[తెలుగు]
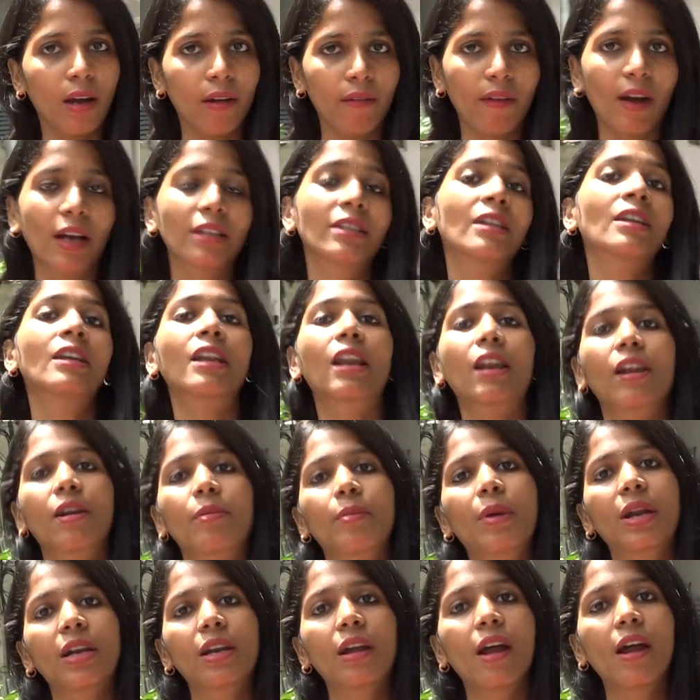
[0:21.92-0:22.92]
వాదనలు
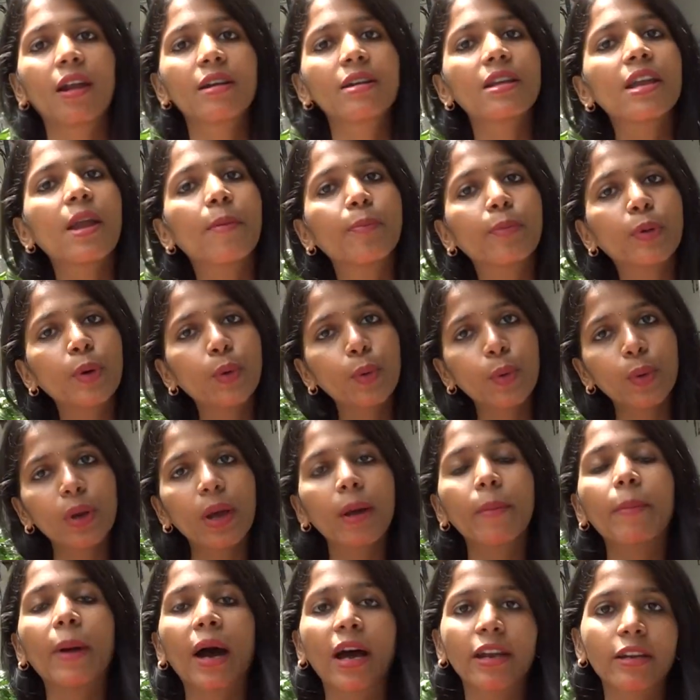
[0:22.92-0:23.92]
అనమాట అంటే ఎప్పుడు
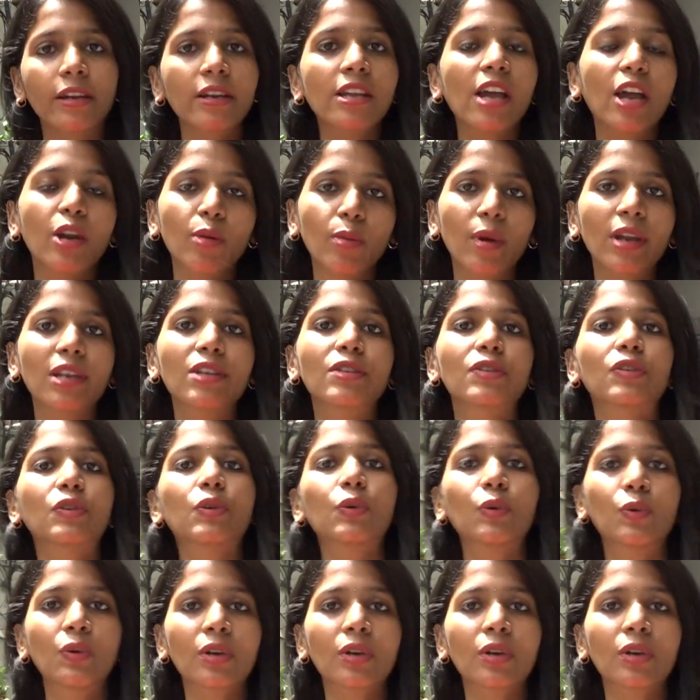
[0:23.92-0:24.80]
కూడా భార్యని అనుమానిస్తూ